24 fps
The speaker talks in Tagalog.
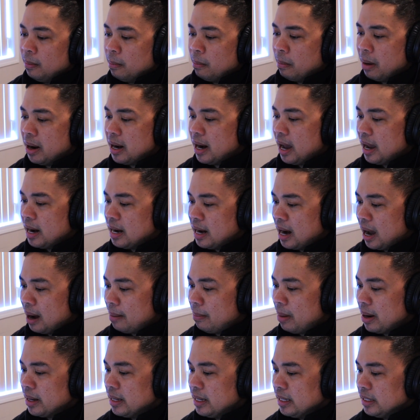
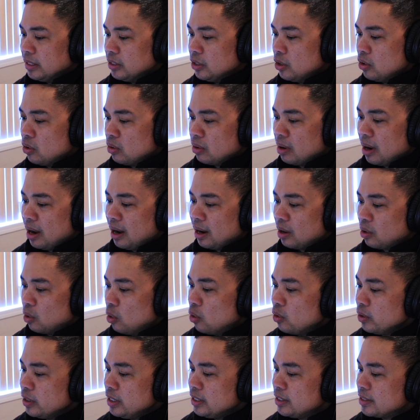malalaman ninyong
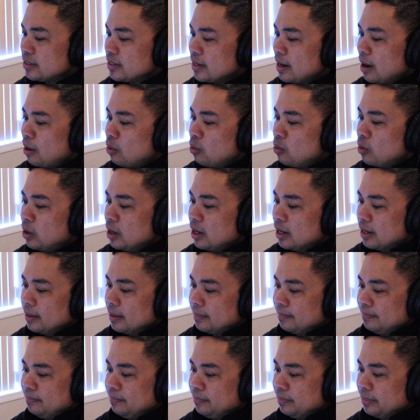ako'y si ako nga.
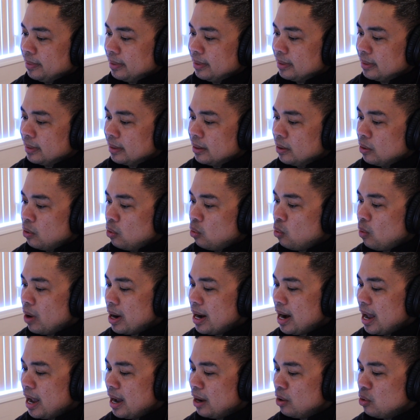
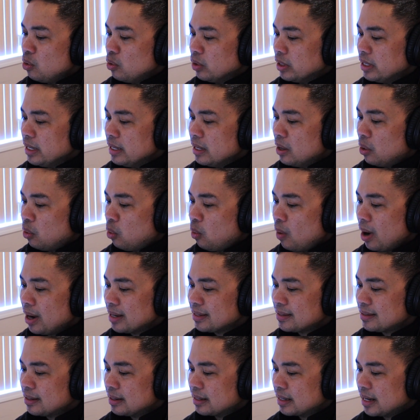Wala akong ginawa
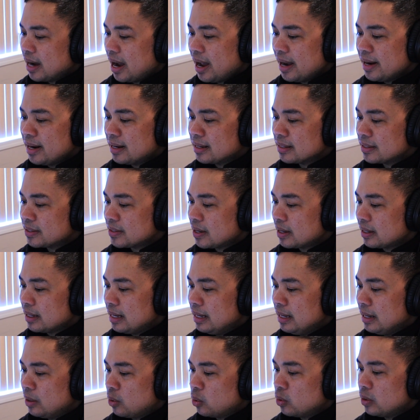sa ganang
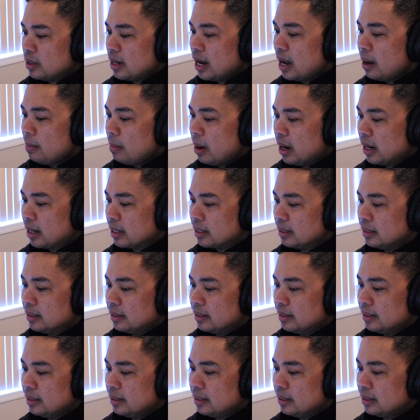sarili ko lamang.
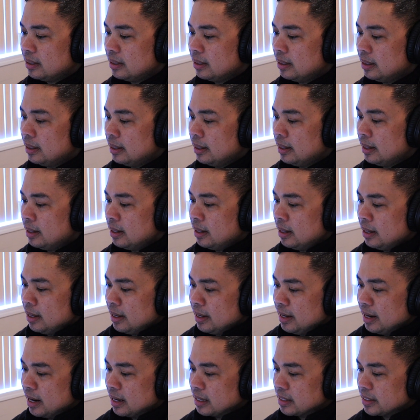
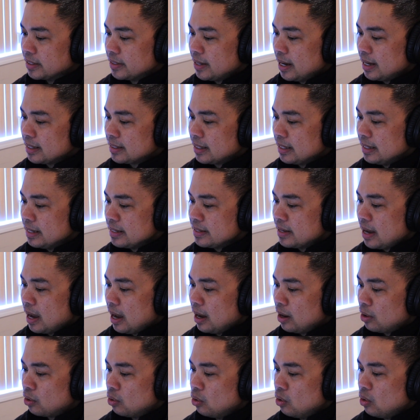Nagsasalita
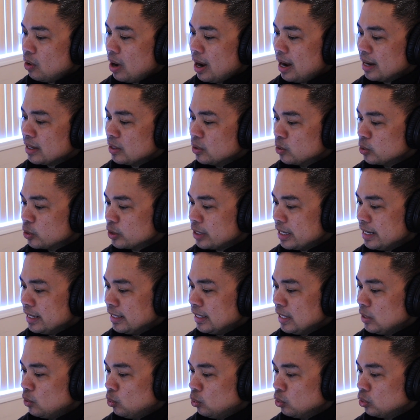ako ayon sa
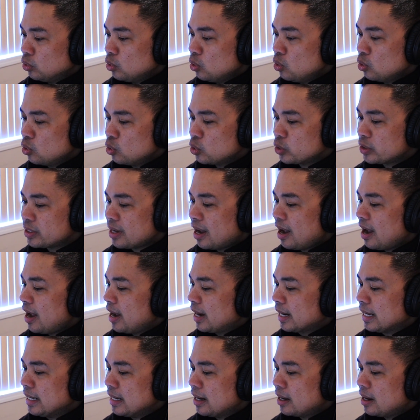itinuturo sa
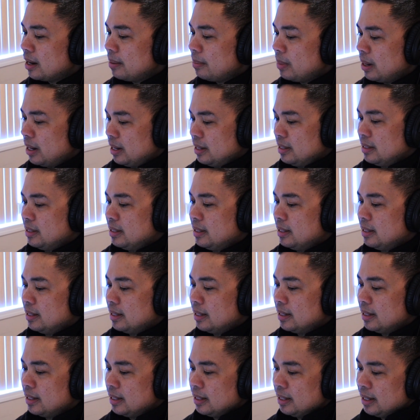akin ng Ama,
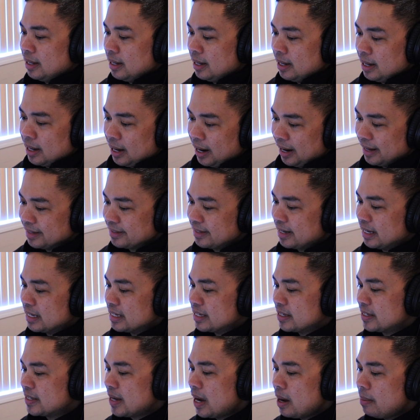at
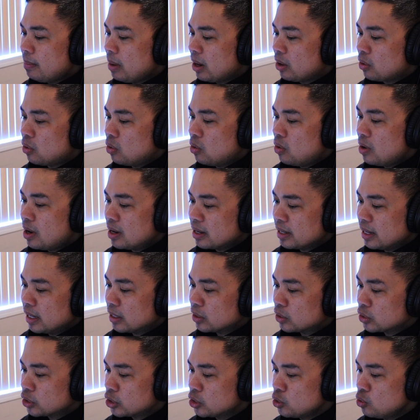kasama ko ang
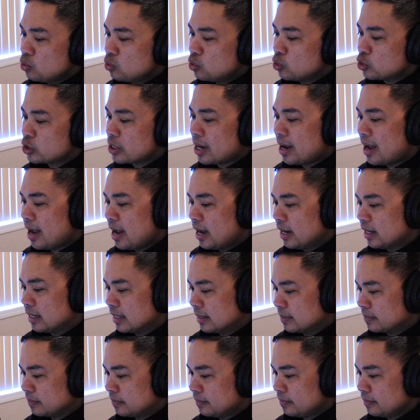nagsugo sa akin.